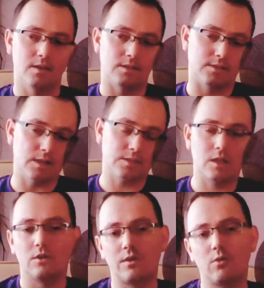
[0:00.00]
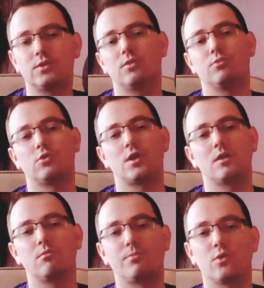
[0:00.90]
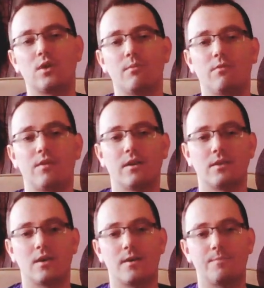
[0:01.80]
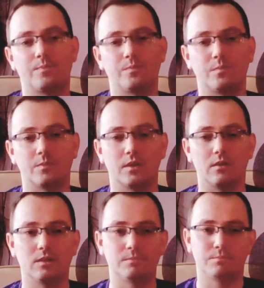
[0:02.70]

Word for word: Zainstalowałeś sobie już na nim oprogramowanie, mm,